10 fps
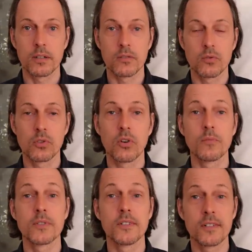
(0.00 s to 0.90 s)

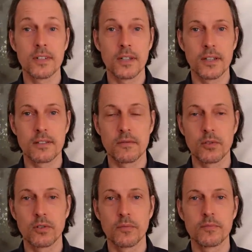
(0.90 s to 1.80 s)
dazugekommen sind, herzlich
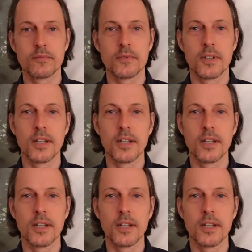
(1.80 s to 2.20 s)
willkommen,